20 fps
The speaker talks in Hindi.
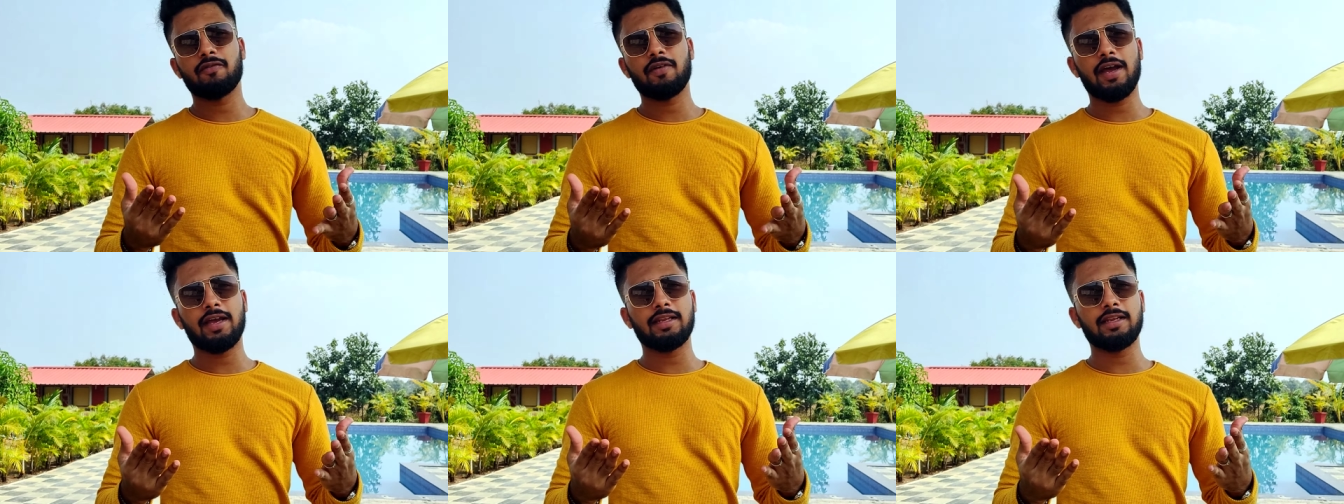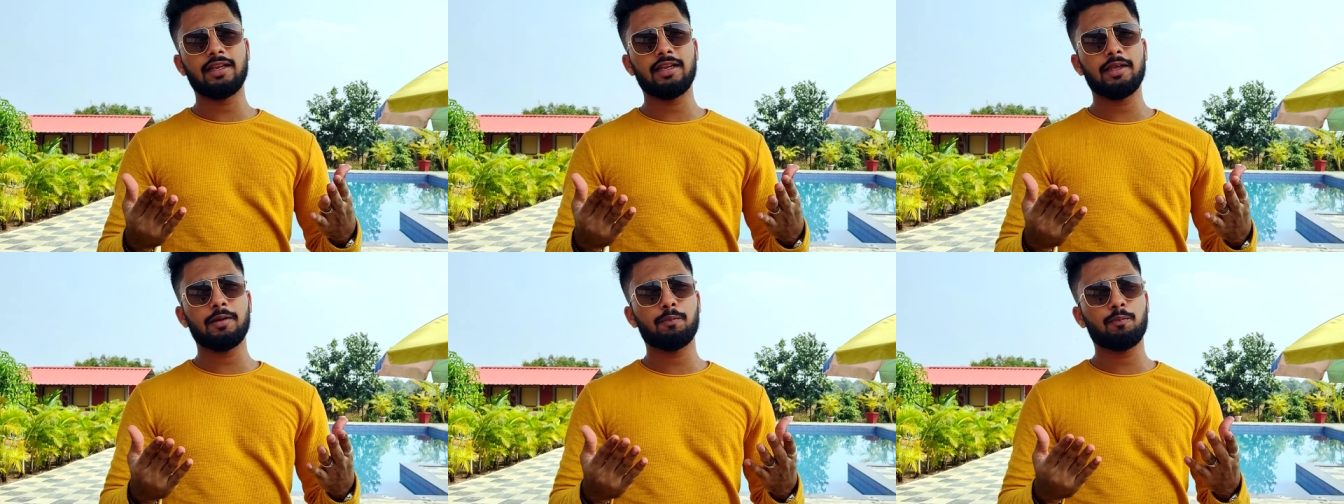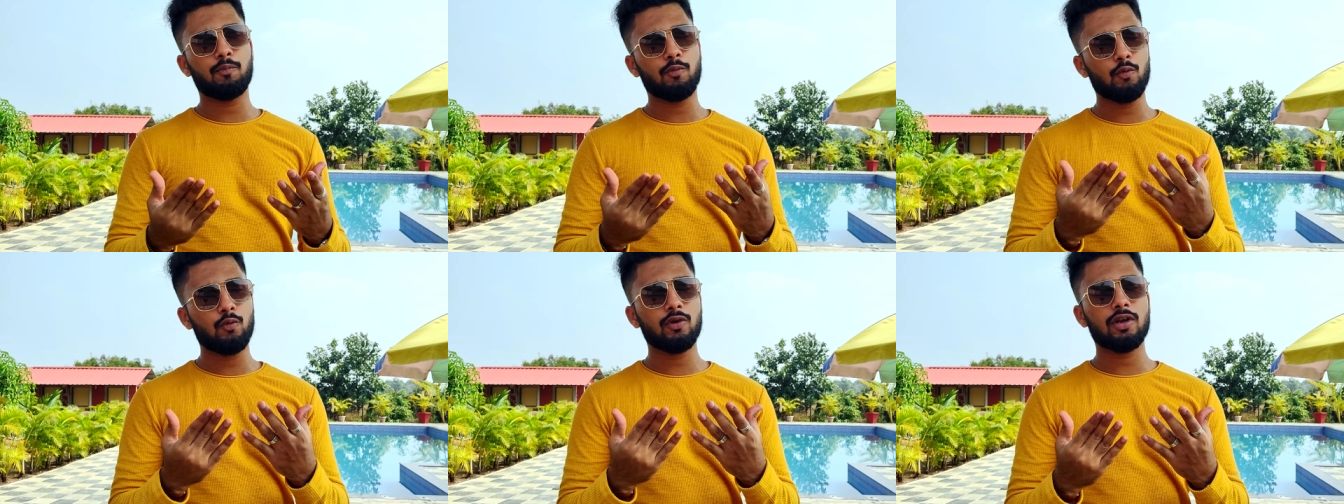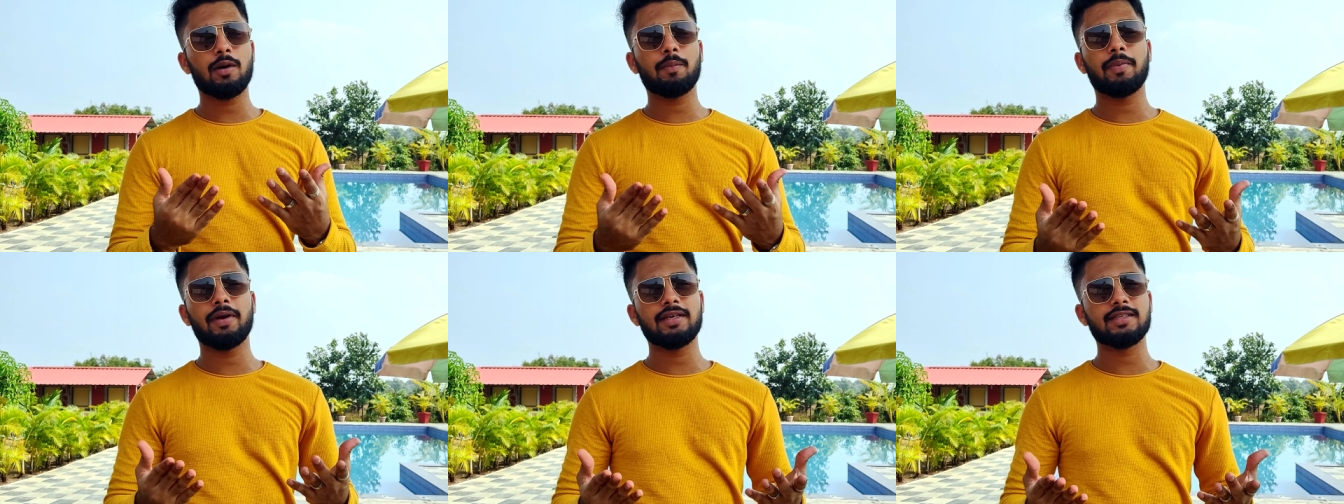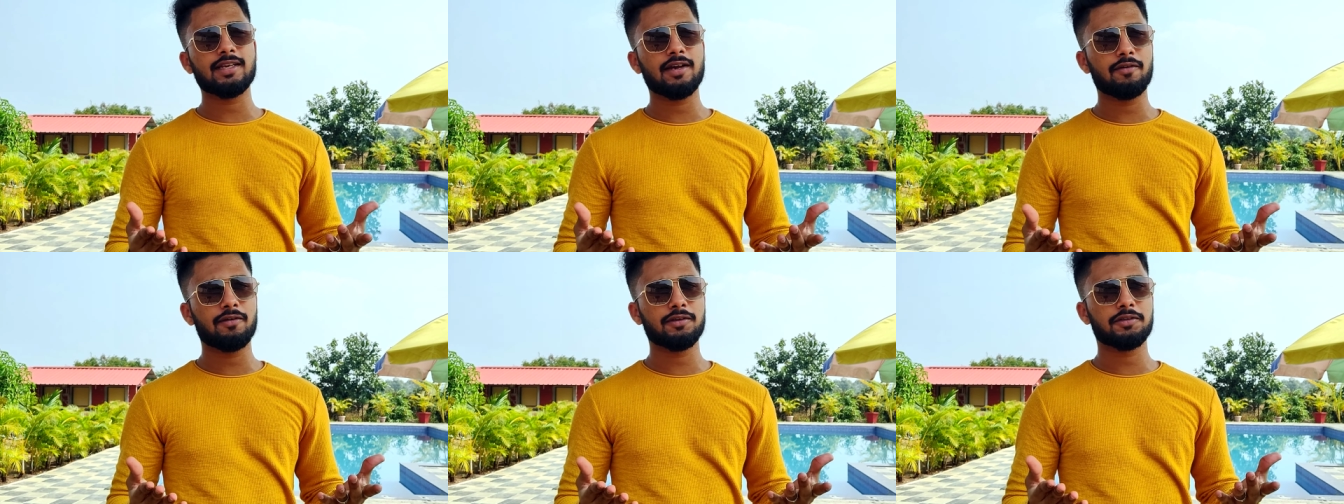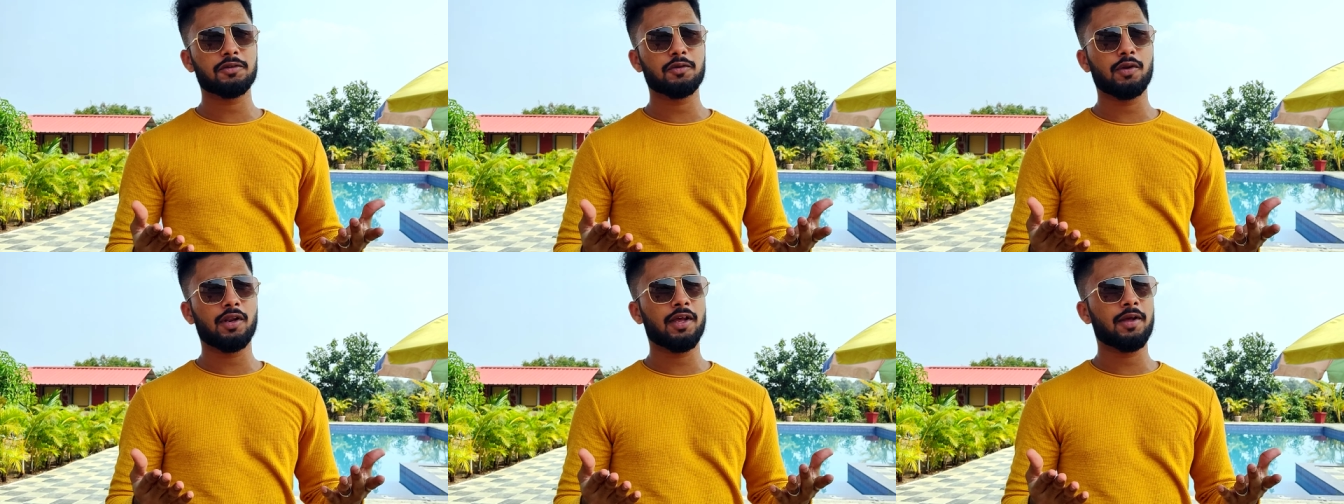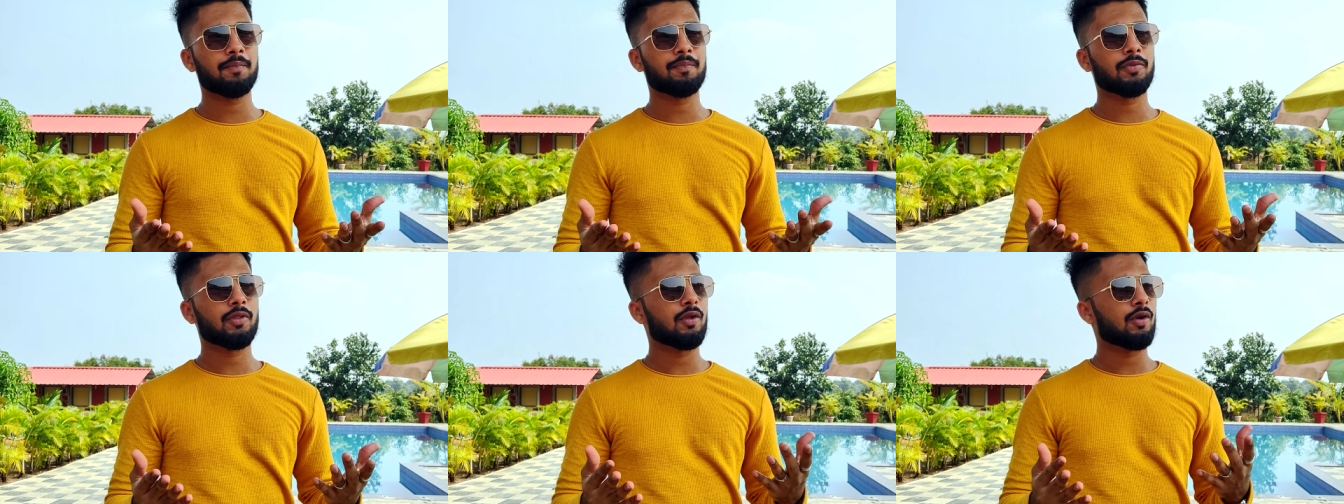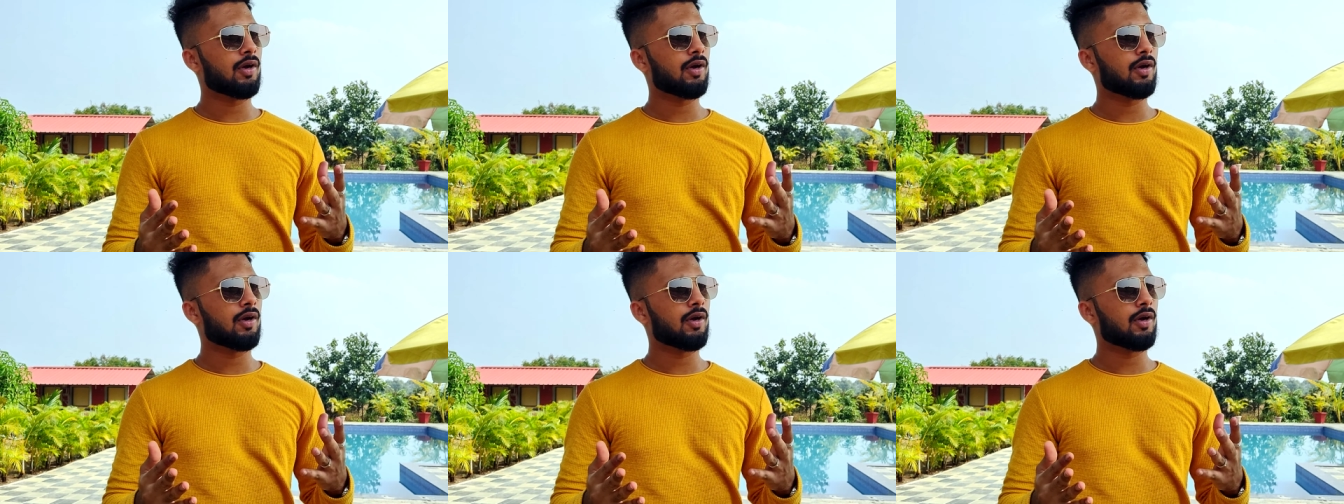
फाइनली पूरा पैसा वसूल है